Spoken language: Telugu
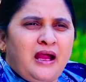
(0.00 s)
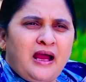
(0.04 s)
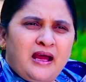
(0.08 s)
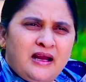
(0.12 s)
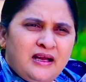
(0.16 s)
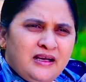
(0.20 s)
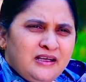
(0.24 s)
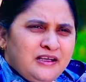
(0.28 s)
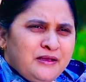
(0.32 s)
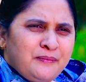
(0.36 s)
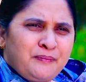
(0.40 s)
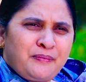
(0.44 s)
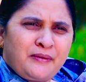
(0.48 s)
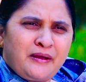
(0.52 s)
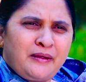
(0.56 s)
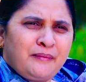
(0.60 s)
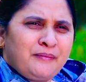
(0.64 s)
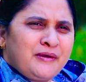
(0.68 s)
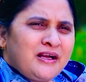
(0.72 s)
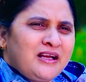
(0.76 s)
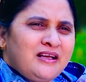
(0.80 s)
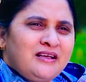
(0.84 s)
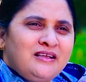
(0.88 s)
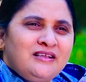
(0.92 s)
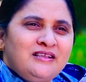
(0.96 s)
అలాంటి
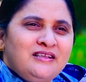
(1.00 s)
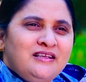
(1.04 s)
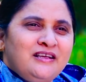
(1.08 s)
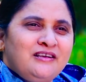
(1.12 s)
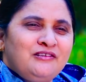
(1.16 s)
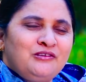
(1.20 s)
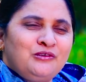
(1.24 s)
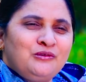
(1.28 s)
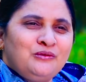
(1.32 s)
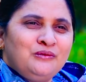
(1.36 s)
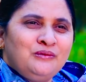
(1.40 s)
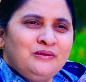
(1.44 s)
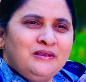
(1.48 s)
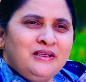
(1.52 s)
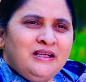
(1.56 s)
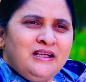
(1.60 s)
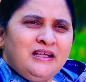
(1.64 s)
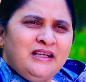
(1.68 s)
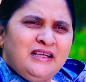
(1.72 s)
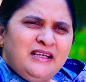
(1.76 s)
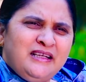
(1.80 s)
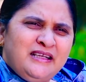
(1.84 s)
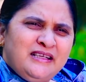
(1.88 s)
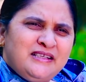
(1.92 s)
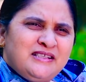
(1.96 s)
ప్రేమ కలిగిన దేవుడు
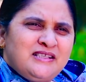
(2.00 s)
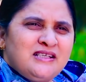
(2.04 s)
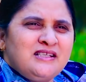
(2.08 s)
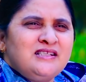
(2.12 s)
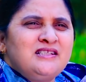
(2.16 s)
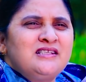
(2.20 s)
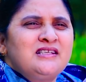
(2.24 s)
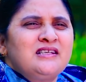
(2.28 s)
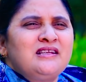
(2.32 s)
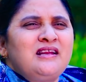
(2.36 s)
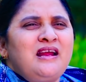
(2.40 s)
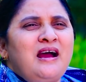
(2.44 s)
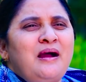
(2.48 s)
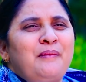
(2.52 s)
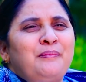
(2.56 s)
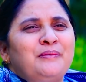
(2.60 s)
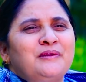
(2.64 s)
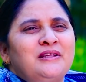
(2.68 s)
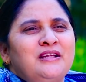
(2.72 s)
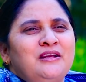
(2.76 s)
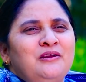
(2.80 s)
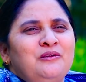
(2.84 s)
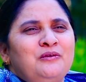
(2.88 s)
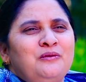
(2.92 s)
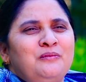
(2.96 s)
ఈ చిన్న చిన్న
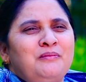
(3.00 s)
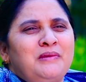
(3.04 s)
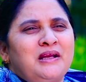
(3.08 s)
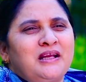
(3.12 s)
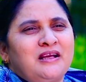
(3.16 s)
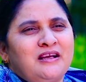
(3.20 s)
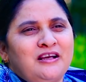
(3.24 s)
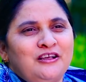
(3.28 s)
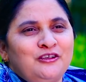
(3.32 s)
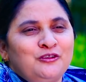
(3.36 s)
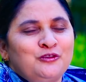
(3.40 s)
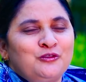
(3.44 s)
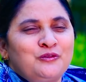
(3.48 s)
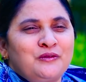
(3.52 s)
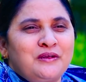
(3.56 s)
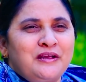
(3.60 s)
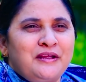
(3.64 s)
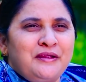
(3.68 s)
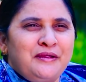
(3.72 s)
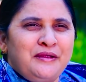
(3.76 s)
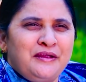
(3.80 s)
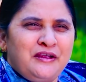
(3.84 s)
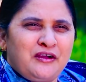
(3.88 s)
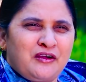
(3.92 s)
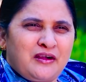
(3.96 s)
ఆపదల్లో మనకు కలుగుతున్న
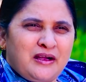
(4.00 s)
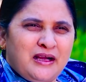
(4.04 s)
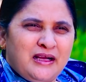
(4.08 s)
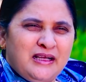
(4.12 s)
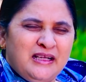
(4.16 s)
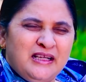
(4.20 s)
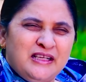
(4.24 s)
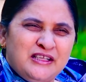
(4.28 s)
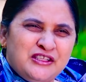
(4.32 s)
ఈ యొక్క